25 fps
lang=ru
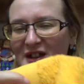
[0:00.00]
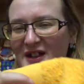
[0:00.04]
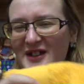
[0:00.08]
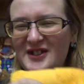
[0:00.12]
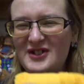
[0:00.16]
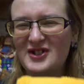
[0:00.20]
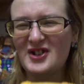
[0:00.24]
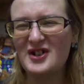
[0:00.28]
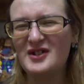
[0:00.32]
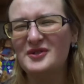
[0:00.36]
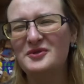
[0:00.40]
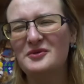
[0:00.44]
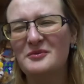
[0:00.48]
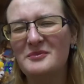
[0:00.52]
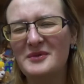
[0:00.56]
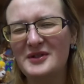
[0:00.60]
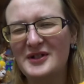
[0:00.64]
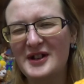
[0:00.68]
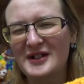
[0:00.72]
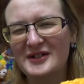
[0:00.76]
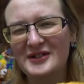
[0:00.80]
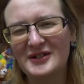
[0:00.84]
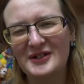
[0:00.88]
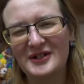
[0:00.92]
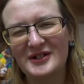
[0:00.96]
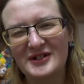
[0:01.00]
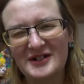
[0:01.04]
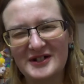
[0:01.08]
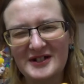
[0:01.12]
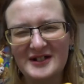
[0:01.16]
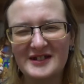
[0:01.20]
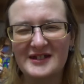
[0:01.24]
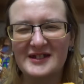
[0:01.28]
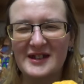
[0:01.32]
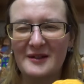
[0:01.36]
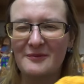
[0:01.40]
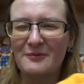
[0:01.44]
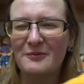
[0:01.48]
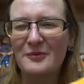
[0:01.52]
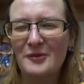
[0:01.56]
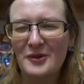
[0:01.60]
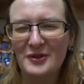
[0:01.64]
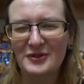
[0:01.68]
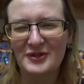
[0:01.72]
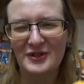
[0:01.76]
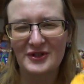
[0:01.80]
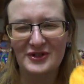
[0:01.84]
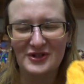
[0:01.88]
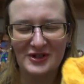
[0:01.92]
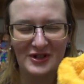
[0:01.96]
Я сначала думала открыть,
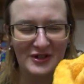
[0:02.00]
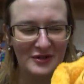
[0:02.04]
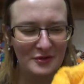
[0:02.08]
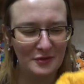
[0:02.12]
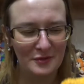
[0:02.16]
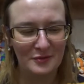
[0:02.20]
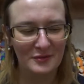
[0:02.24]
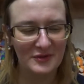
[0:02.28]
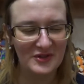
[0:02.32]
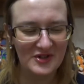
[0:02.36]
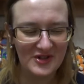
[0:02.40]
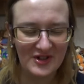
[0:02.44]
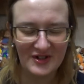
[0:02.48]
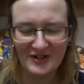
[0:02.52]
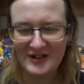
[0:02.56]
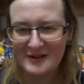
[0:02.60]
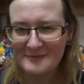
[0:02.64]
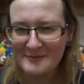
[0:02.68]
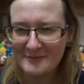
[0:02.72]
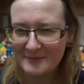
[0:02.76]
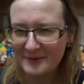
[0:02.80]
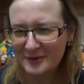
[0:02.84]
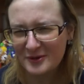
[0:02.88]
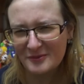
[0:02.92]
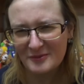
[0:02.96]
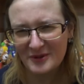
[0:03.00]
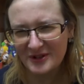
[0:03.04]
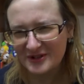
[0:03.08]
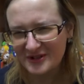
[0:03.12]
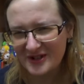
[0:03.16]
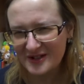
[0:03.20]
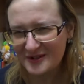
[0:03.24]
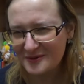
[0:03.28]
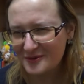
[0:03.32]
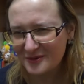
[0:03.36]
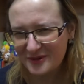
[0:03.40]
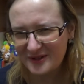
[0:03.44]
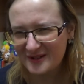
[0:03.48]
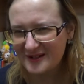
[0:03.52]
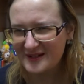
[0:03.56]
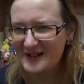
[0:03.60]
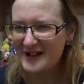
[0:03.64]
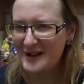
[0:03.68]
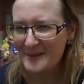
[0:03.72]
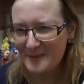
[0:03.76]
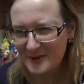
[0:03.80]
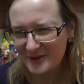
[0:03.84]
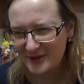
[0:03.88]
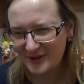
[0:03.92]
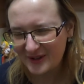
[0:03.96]
зафоткать, скинуть в Инстаграм, а потом когда-нибудь
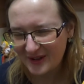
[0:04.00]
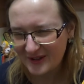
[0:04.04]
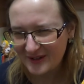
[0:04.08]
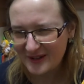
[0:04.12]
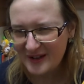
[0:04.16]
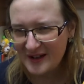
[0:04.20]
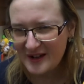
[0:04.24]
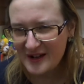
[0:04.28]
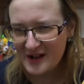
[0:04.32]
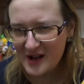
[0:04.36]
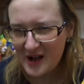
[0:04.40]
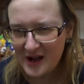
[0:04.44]
обозреть.